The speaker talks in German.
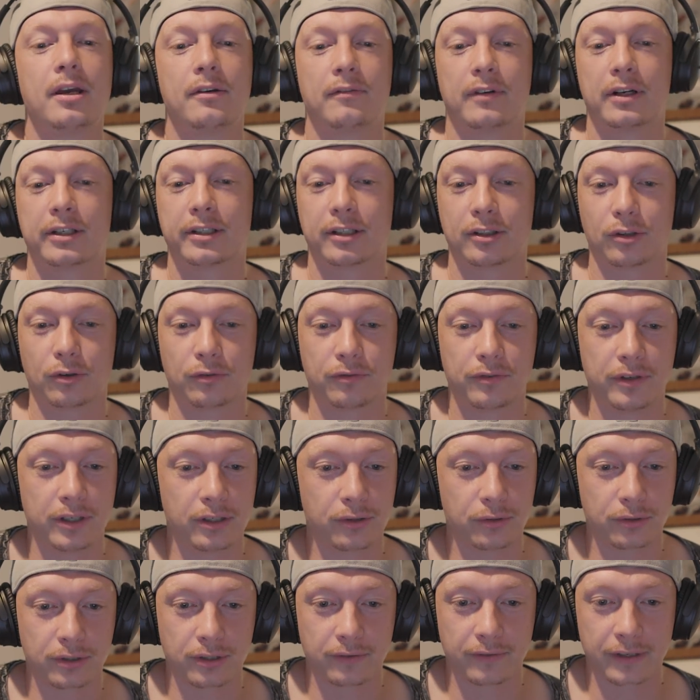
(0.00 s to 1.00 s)
Weil ich halt auch viel
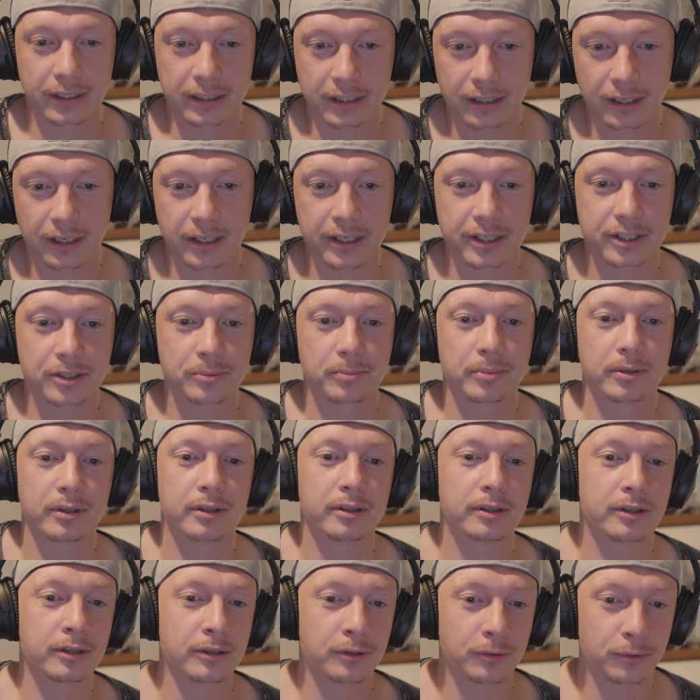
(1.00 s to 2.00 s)
durch die Welt gereist
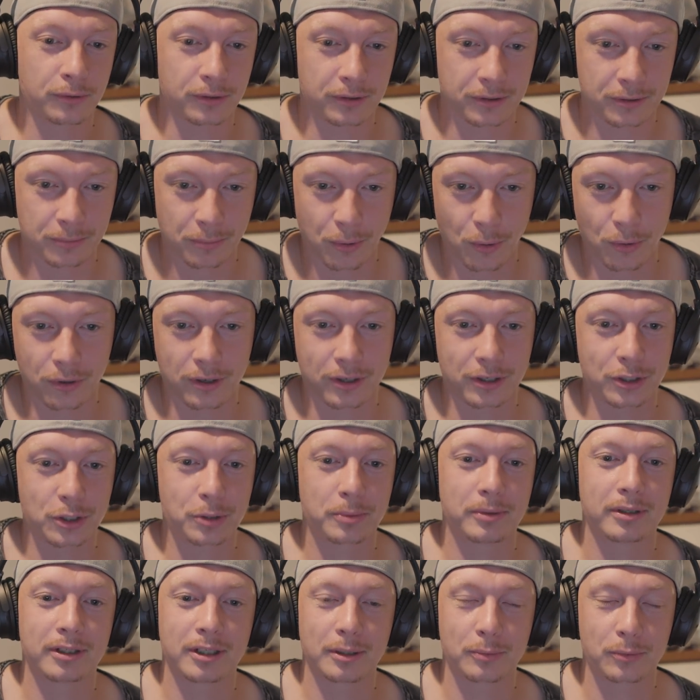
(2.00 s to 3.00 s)
bin und Poker
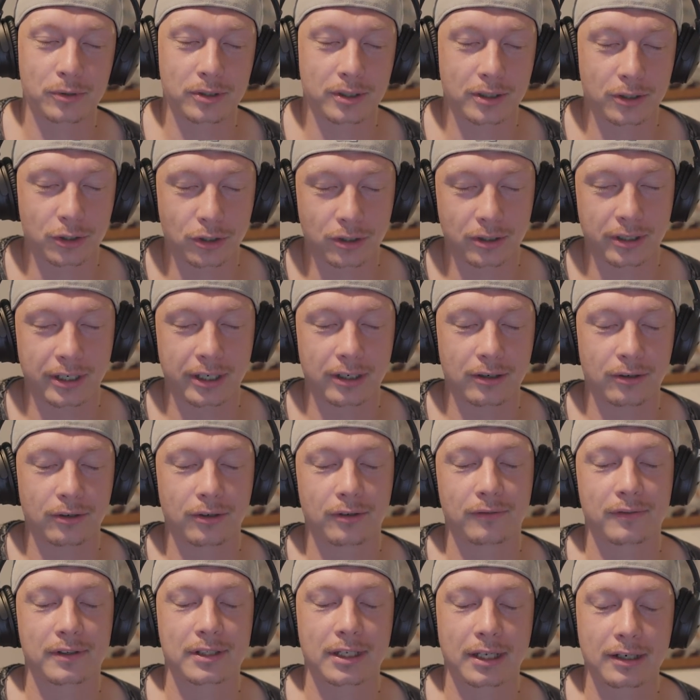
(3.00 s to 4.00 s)
gespielt habe und es ja schon eher
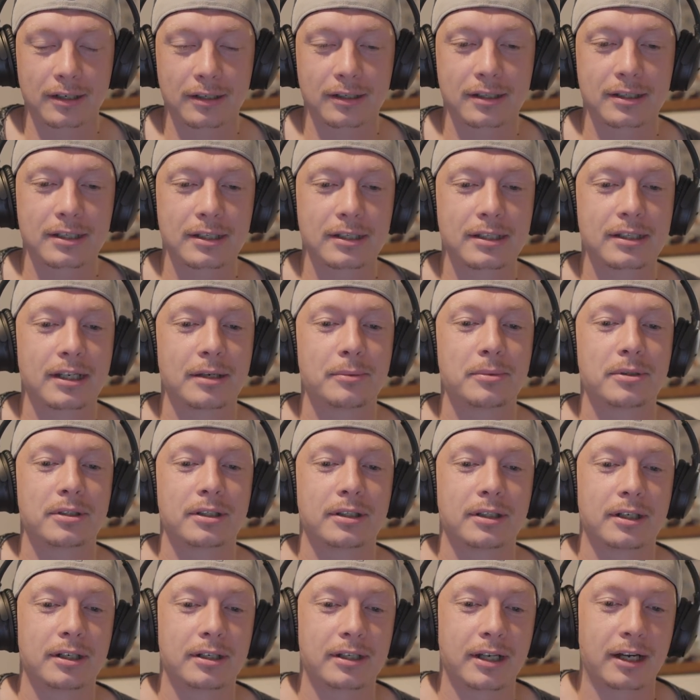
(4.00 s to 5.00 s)
irgendwas anderes ist, habe ich
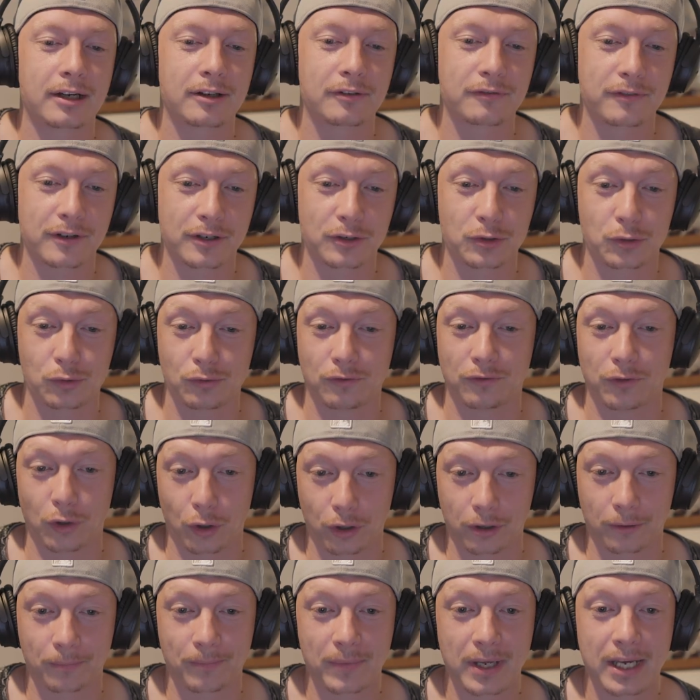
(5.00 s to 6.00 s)
dann halt angefangen zu
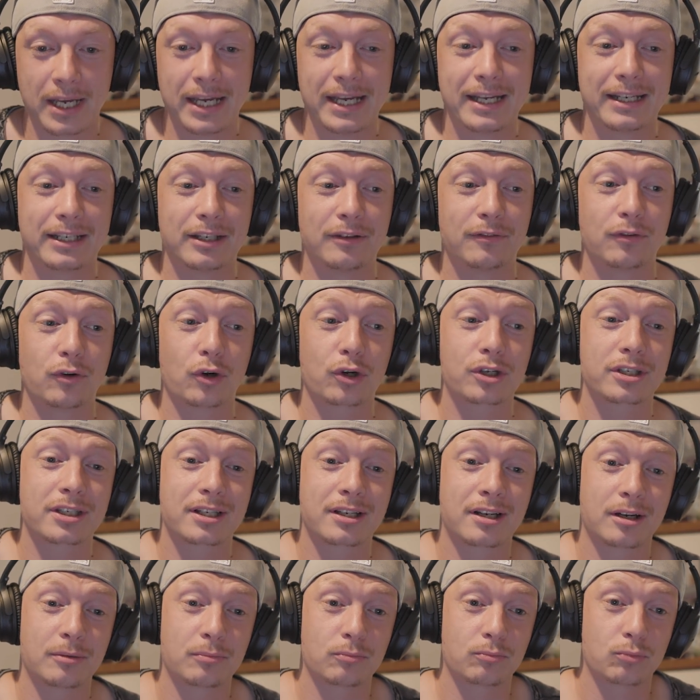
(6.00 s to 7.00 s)
vloggen. Die Vlogs
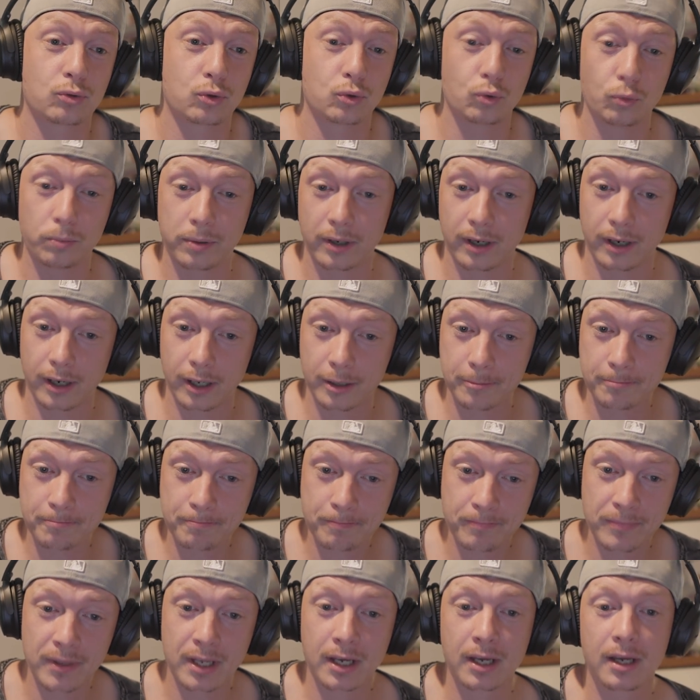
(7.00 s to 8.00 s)
kamen super
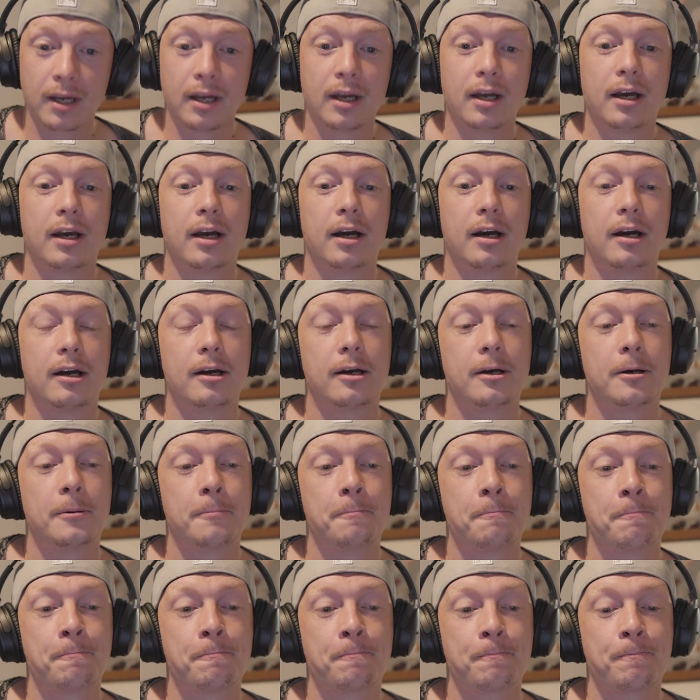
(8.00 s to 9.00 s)
an.
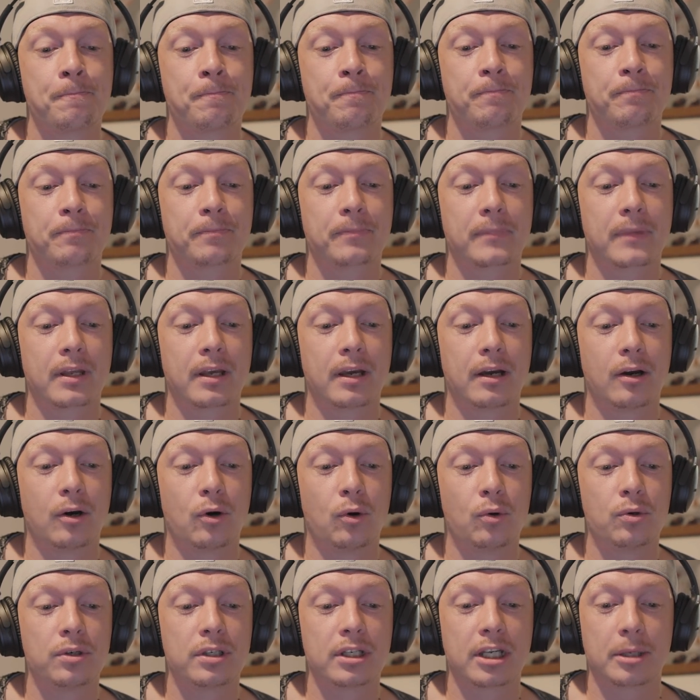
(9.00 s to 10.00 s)
Ähm,
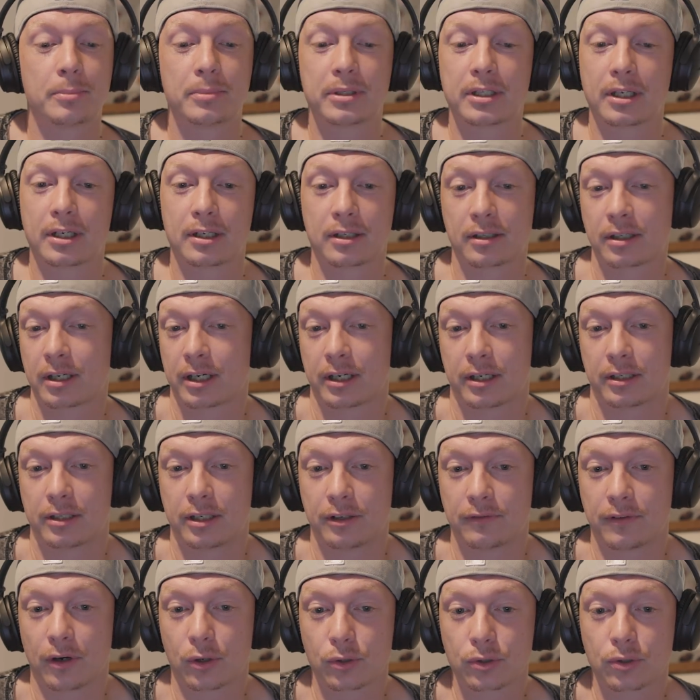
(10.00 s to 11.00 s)
und ich habe mich dann
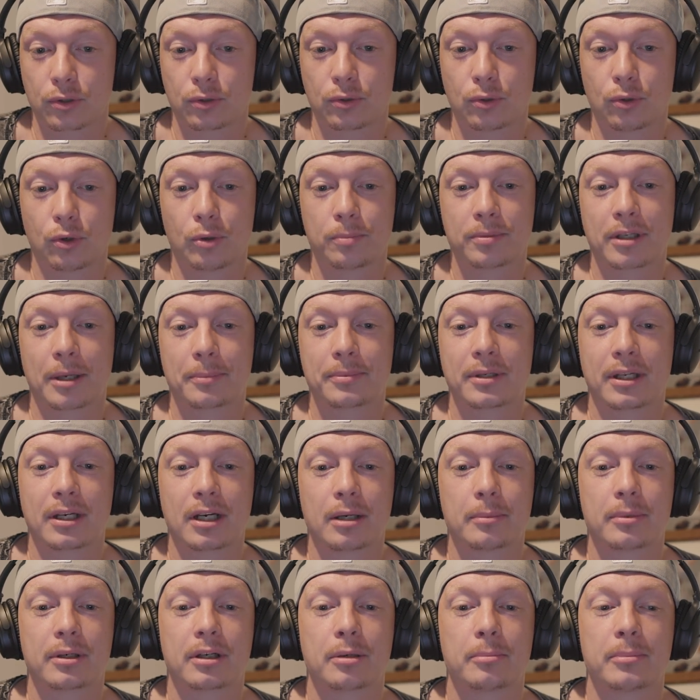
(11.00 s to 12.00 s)
kreativ ausgetobt, habe dann
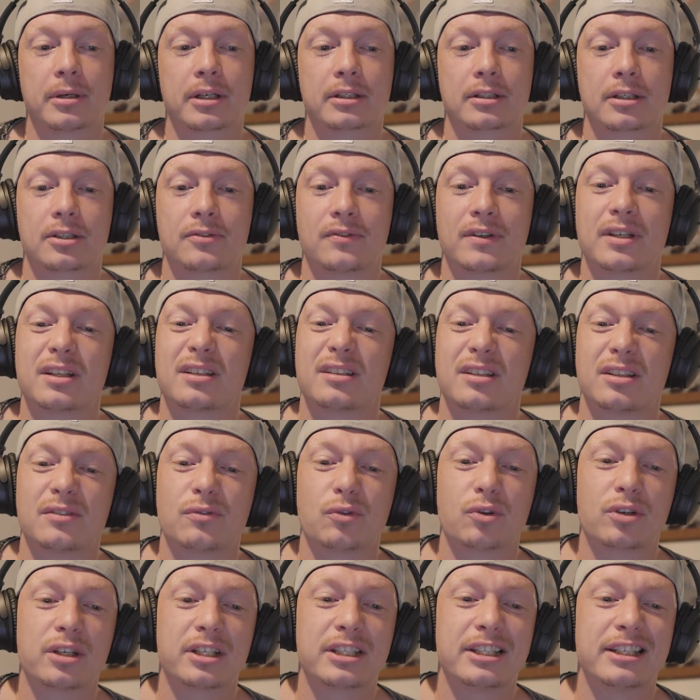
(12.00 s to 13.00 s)
aber gemerkt, dass wenn ich nicht
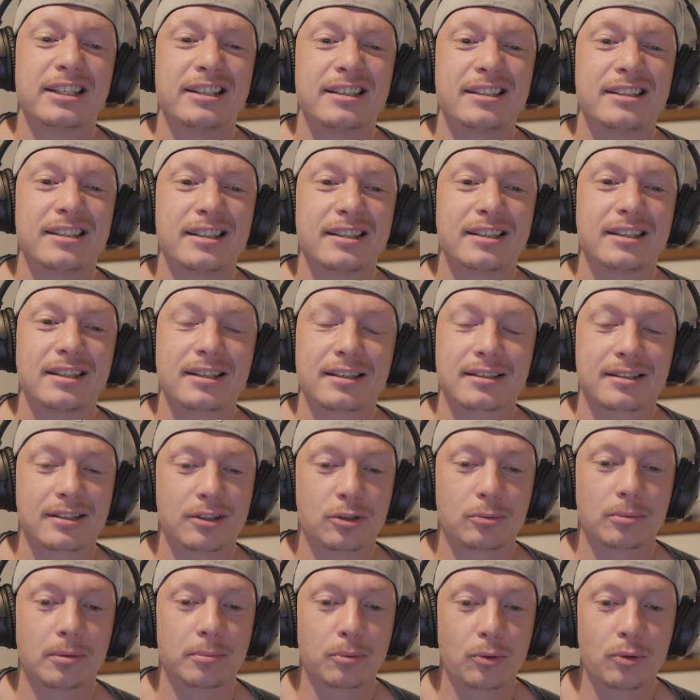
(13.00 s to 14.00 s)
wirklich dediziert die ganze
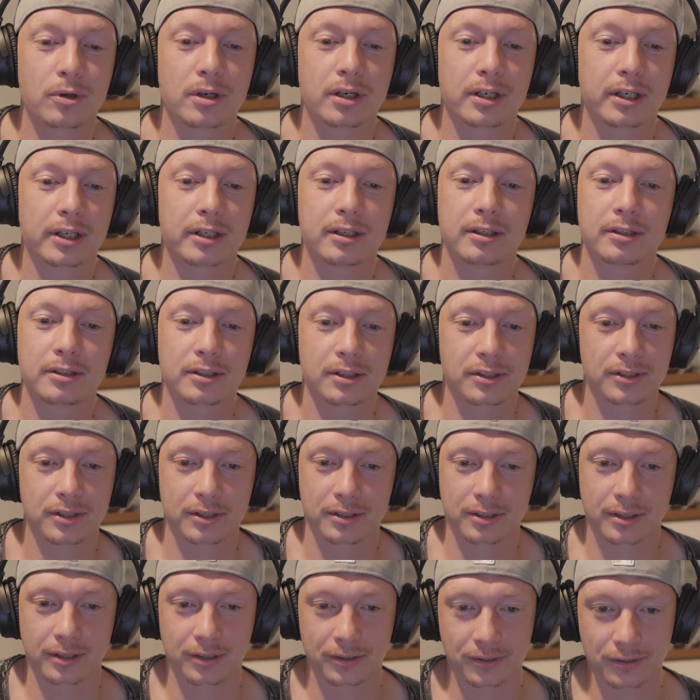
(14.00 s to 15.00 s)
Zeit über Poker rede,
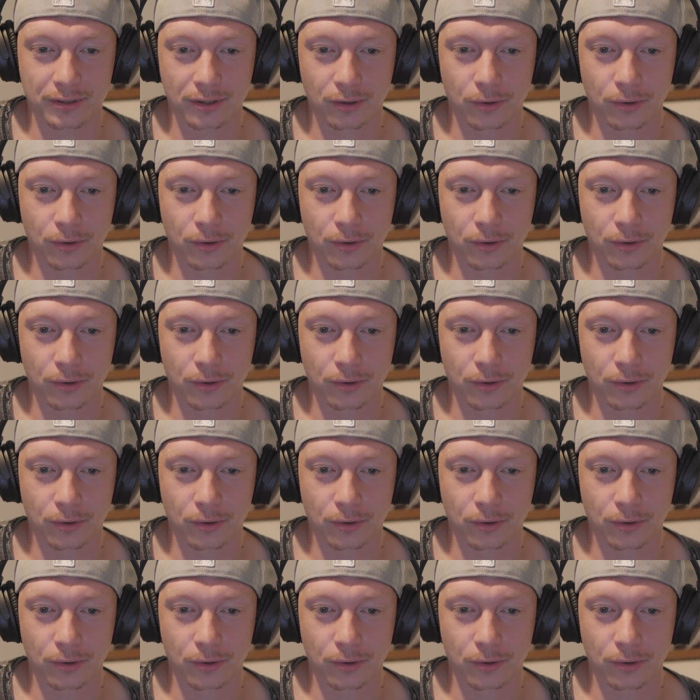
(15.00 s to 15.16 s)
interessiert es keine